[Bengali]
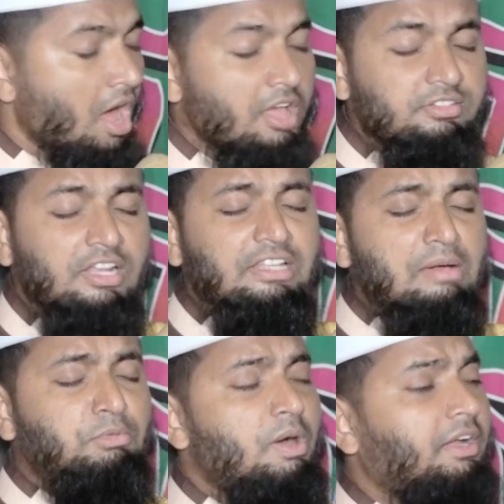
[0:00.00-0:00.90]
হজরত
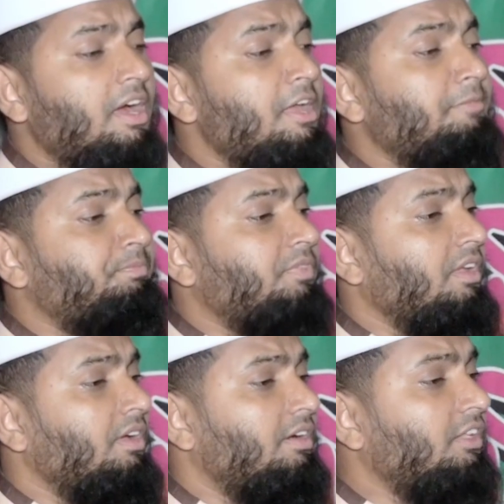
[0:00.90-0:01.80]
আবু বকর
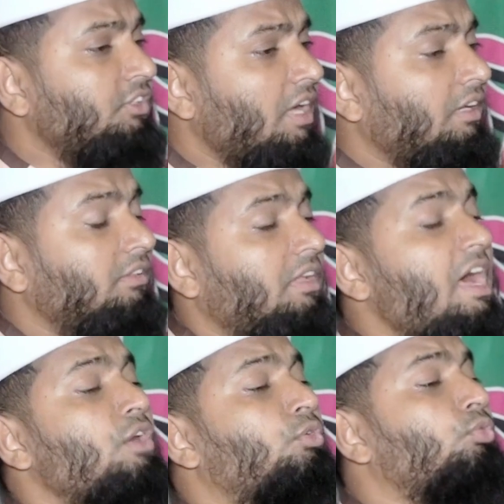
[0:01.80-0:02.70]

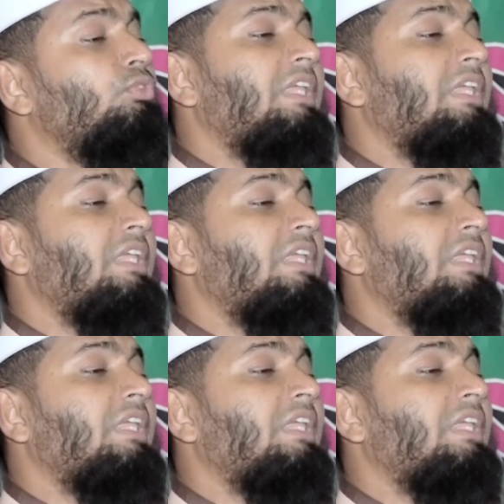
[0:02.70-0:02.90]
রাদিয়াল্লাহু